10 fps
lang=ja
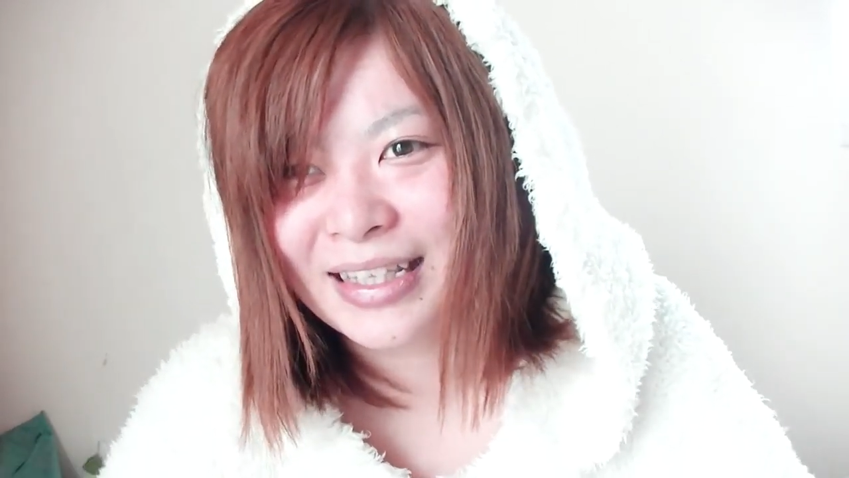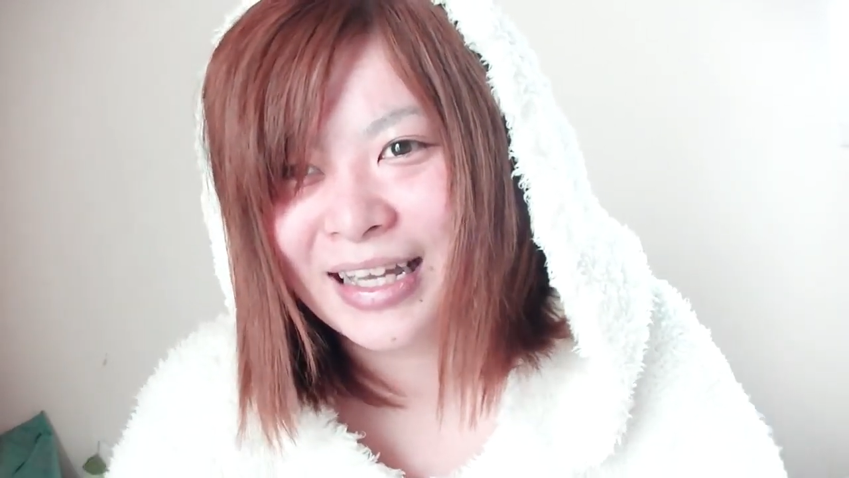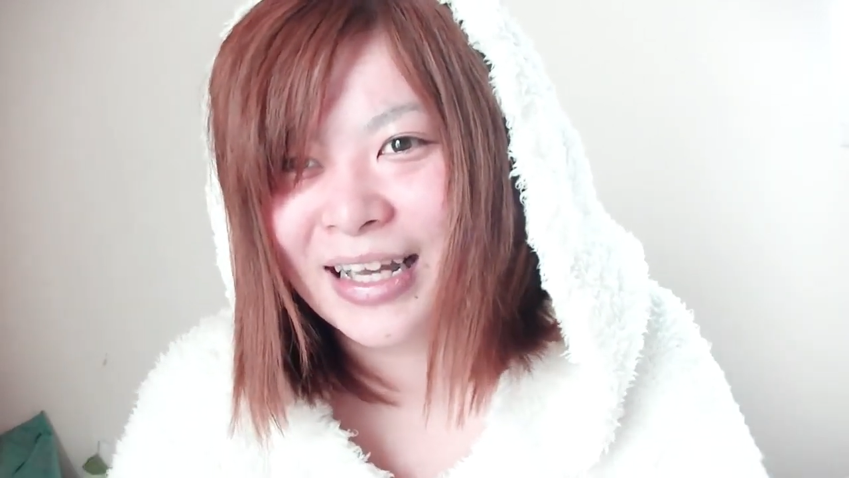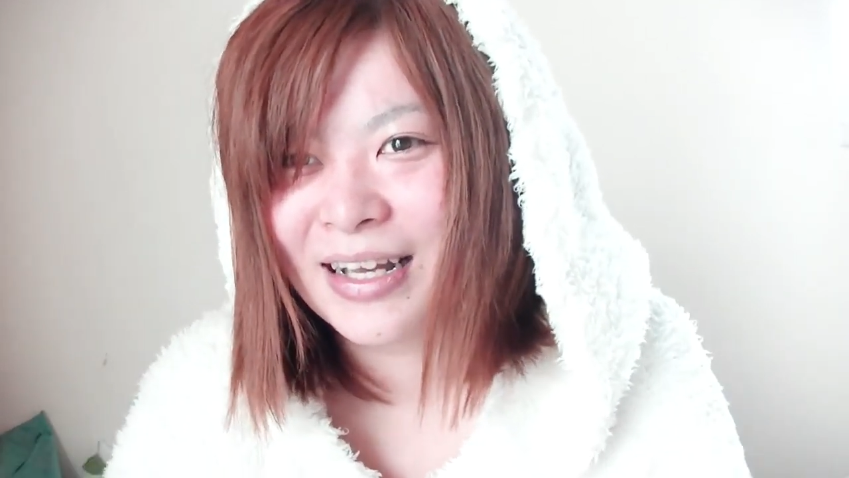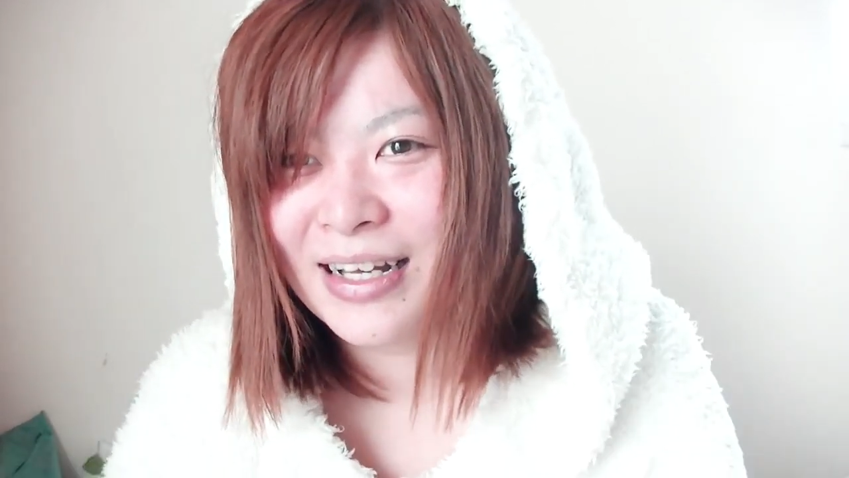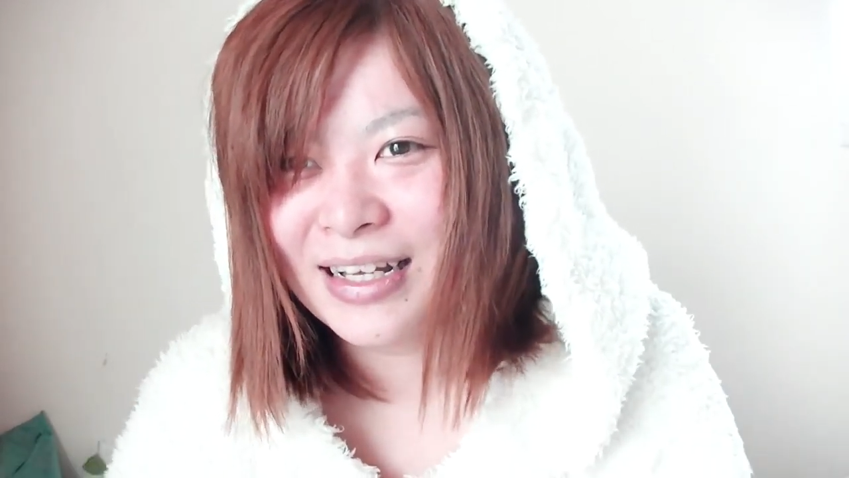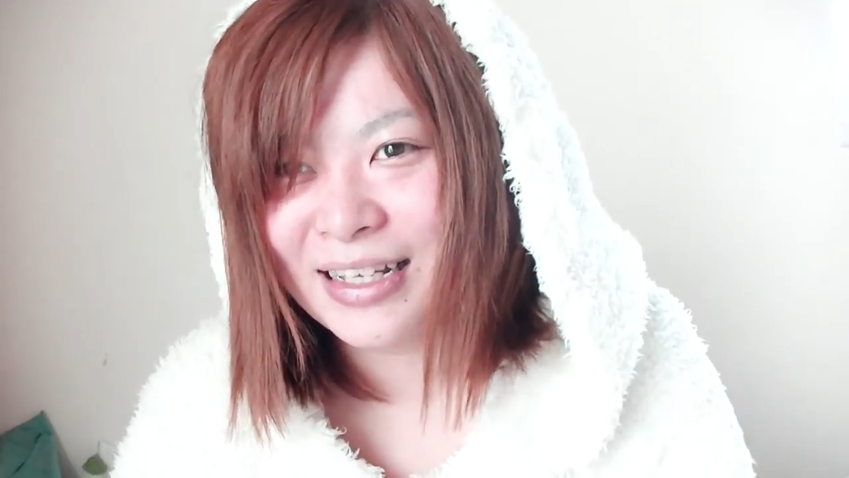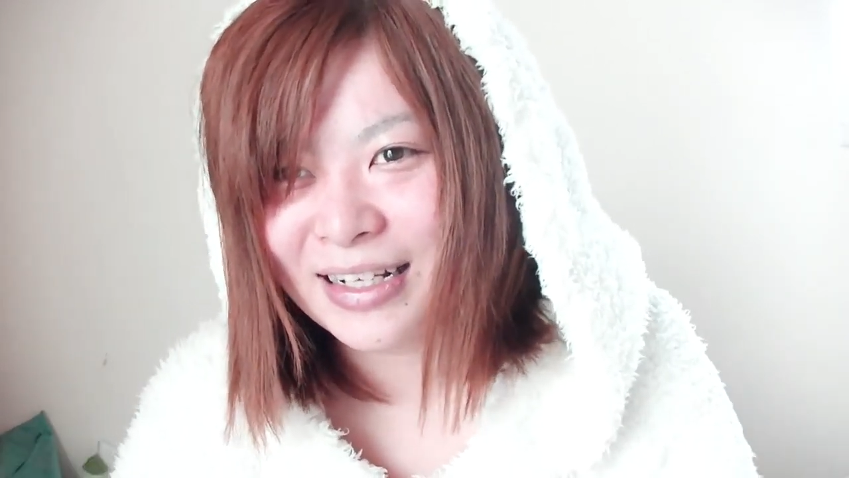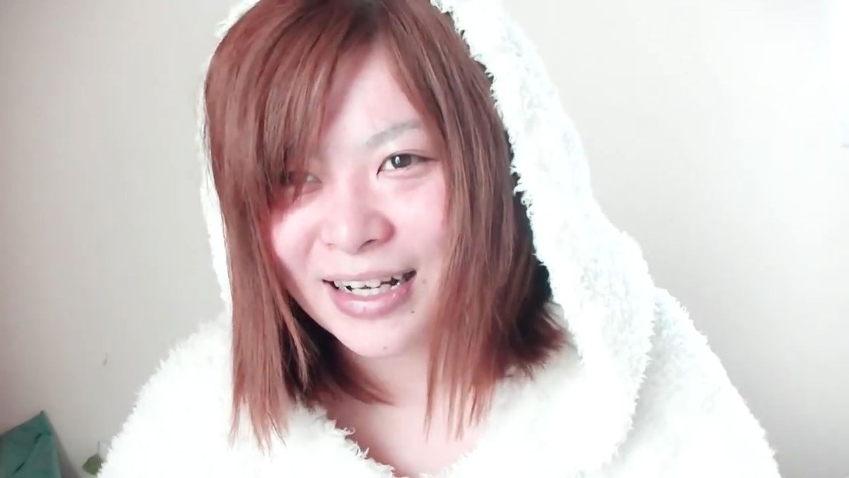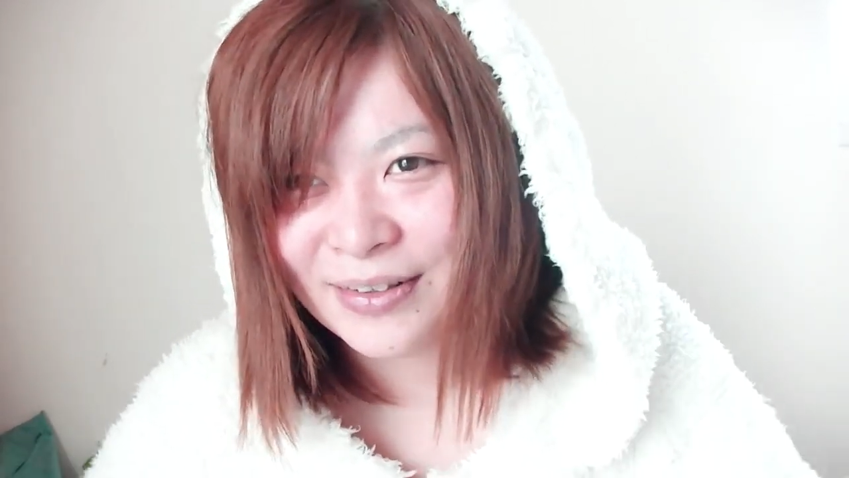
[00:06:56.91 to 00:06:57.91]
て
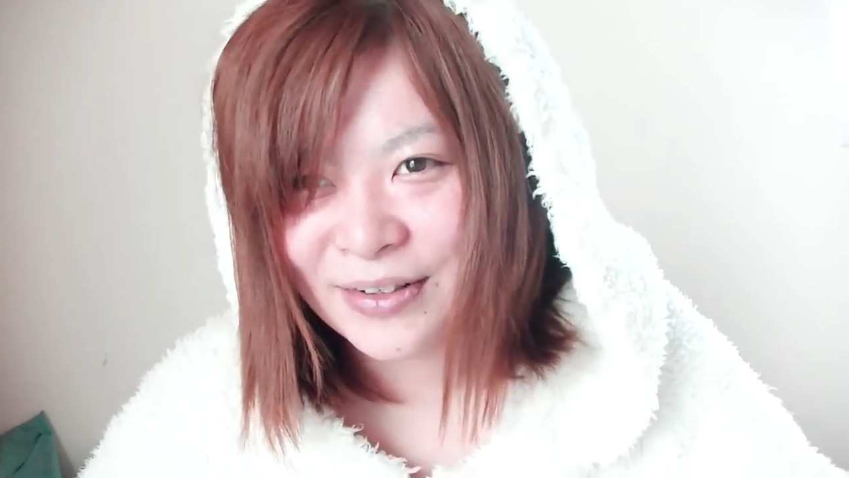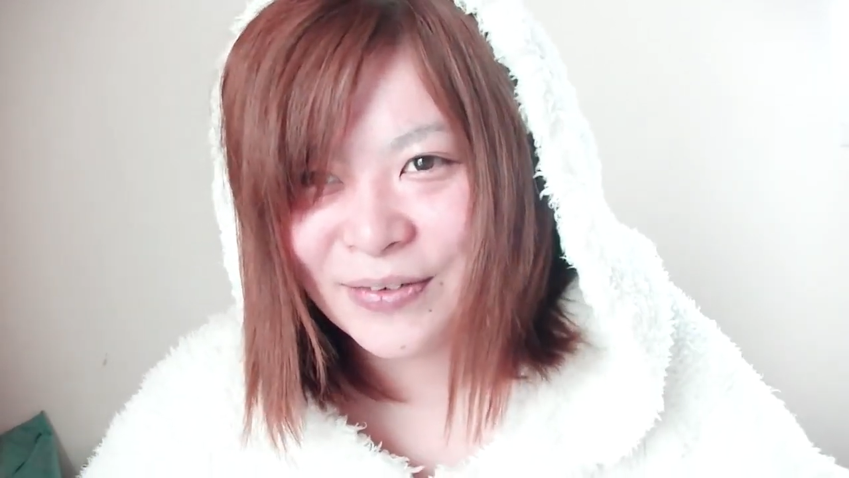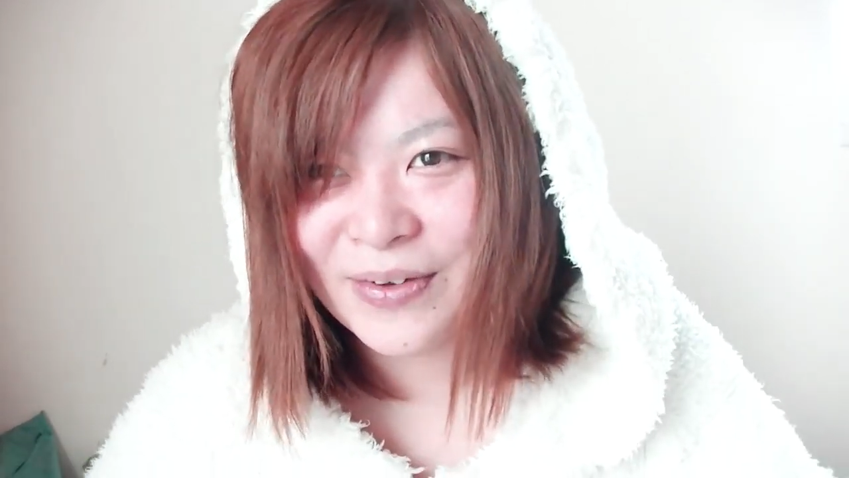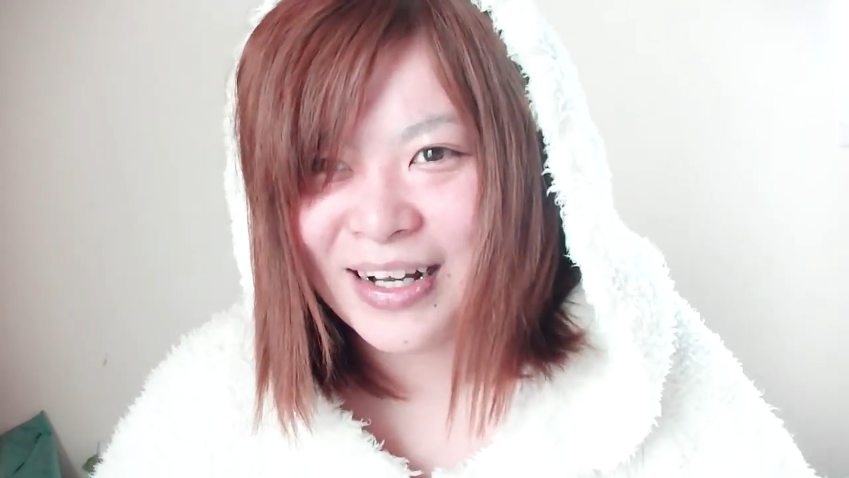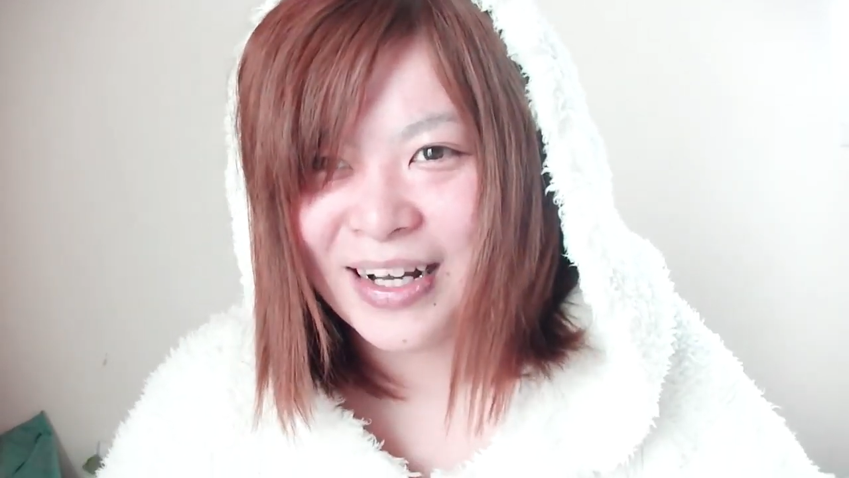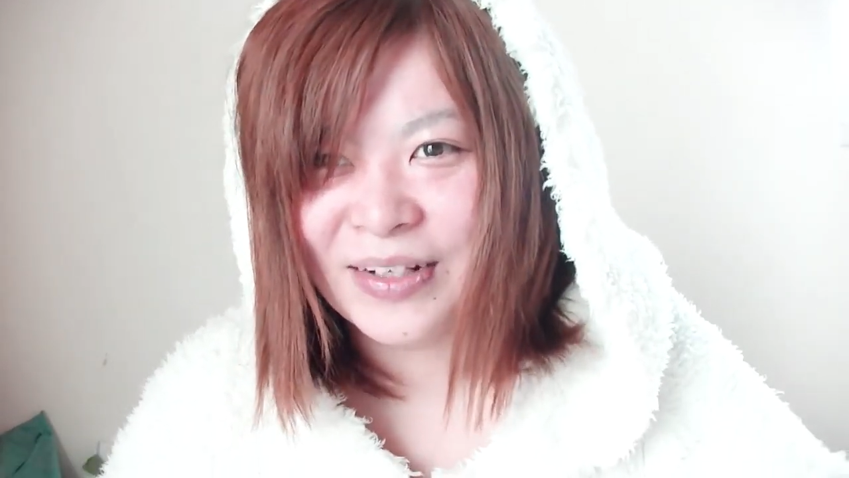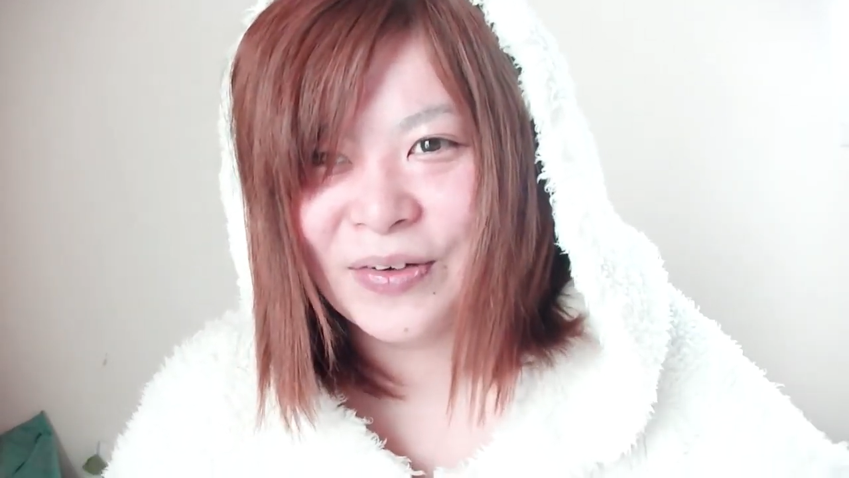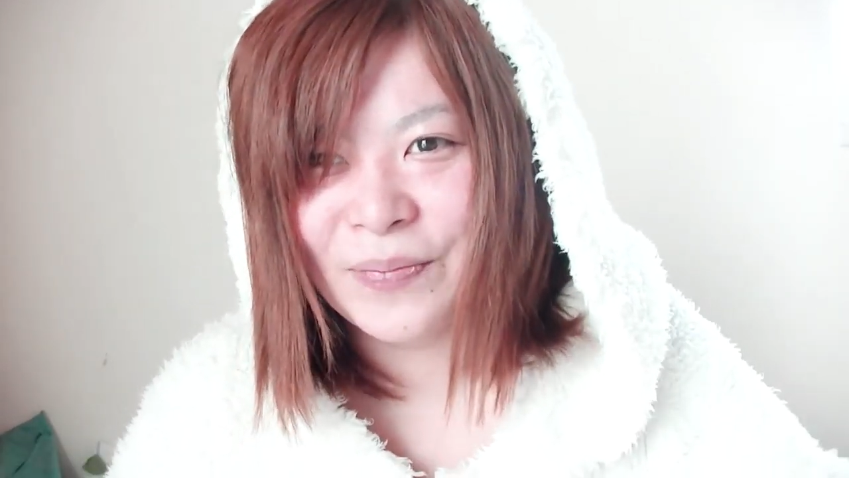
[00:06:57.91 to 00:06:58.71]
なんかあの